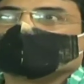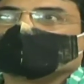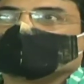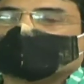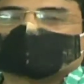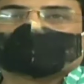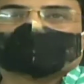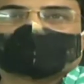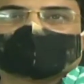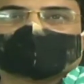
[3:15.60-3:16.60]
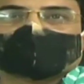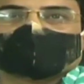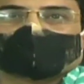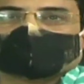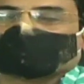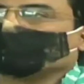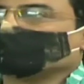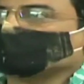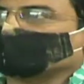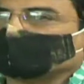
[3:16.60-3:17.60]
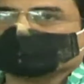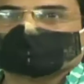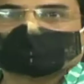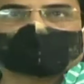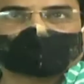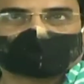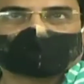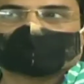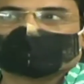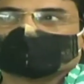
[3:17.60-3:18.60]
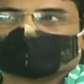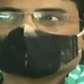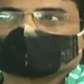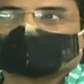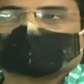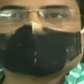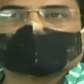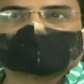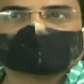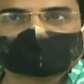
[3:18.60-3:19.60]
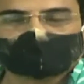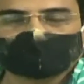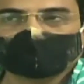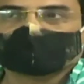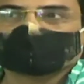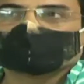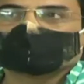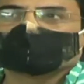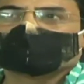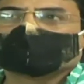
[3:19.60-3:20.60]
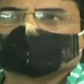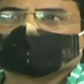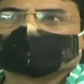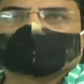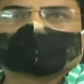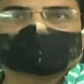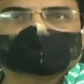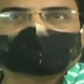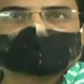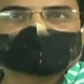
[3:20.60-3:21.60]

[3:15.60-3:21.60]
মাধ্যমিকে পঁচানব্বই শতাংশ নাম্বার পায় তার বাবা রিক্সা চালক খুব কষ্টে তার